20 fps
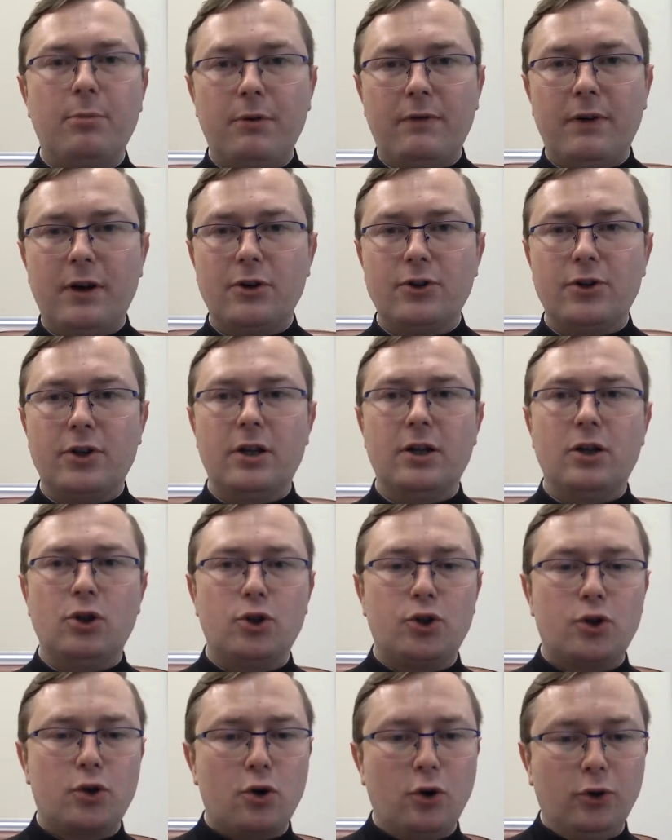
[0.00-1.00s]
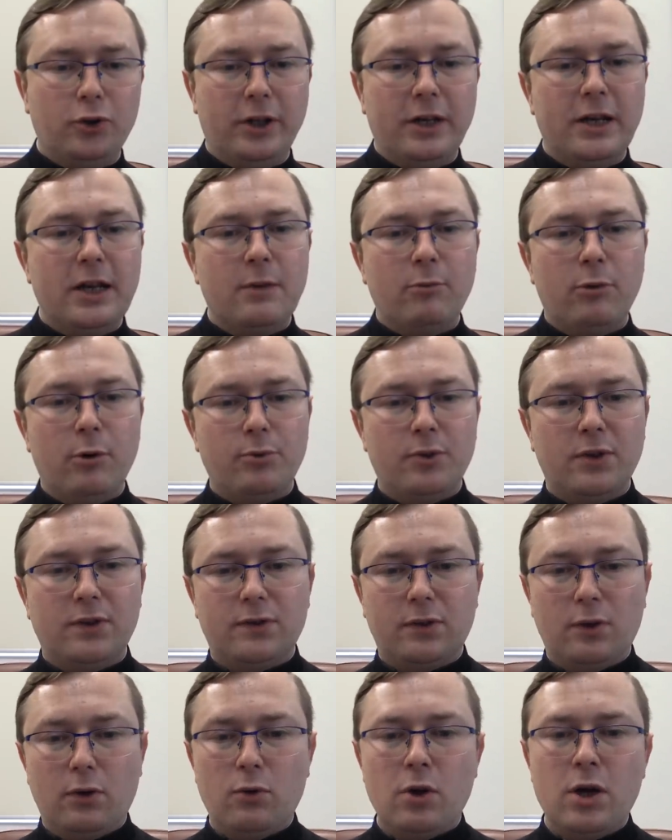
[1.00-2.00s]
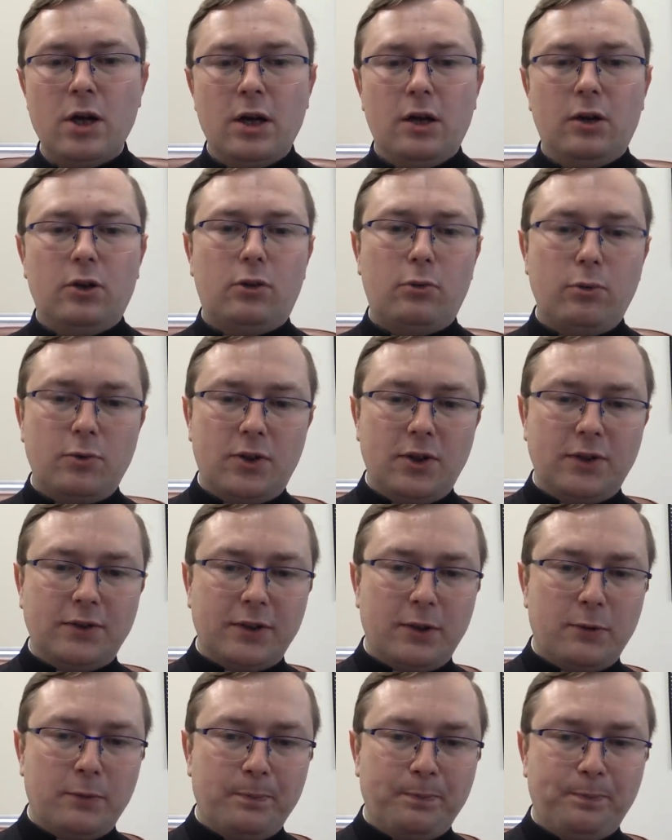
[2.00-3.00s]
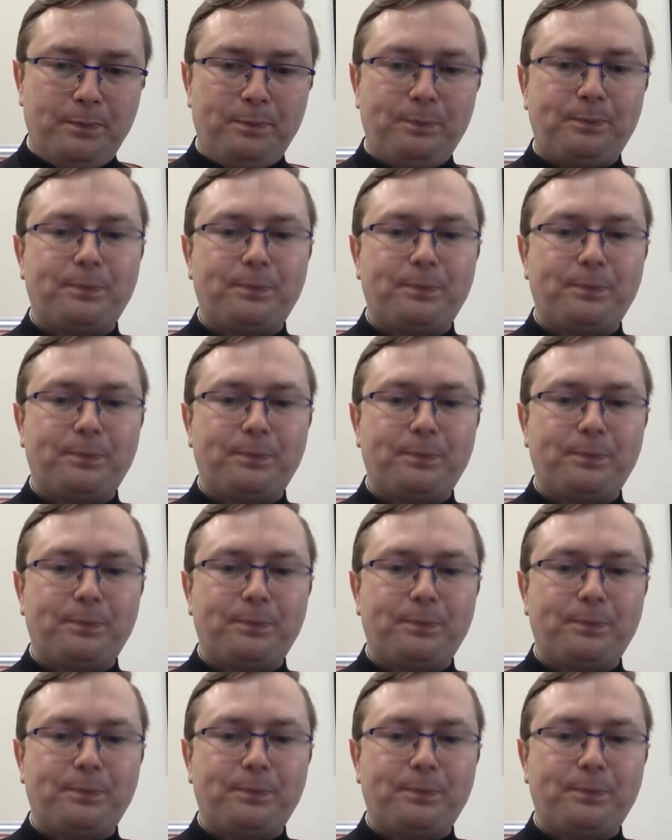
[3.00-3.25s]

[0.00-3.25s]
poważne szkody poprzez tą truciznę.